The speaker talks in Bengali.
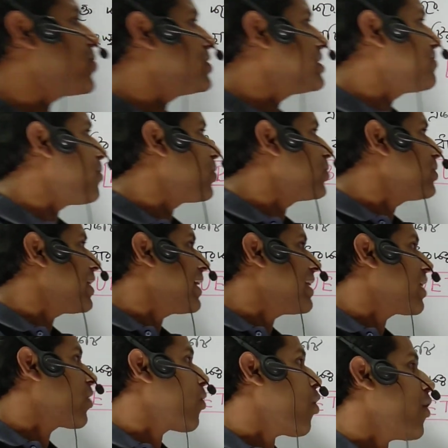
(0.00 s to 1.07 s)
করি যে বলো তো এখানে
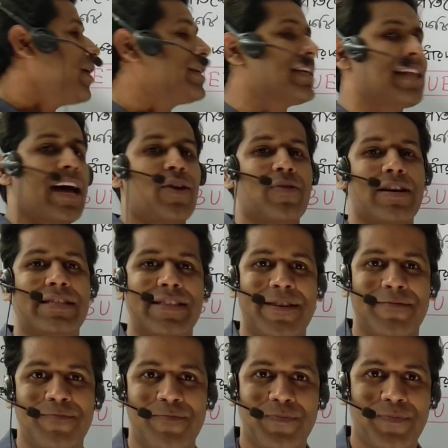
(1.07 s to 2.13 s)
কয়টা ধারক আছে
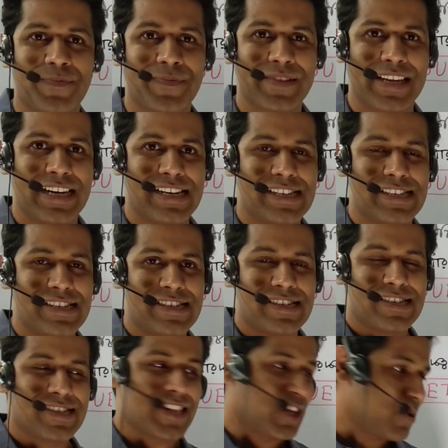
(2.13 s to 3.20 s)

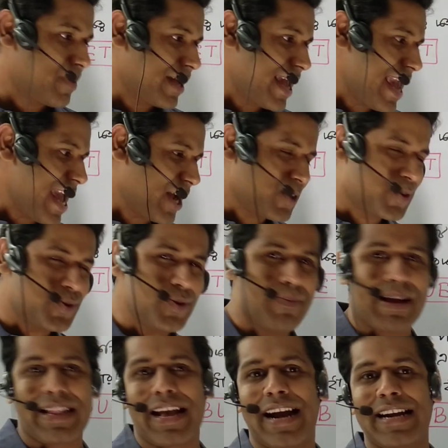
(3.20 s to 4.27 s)
তাহলে তোমাকে একটু
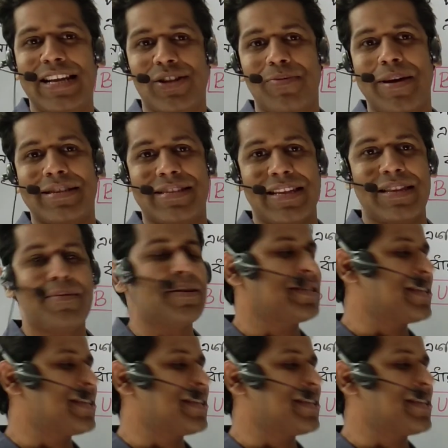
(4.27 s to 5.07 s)
মাথা খাটিয়ে তুমি অ্যান্সার দিবা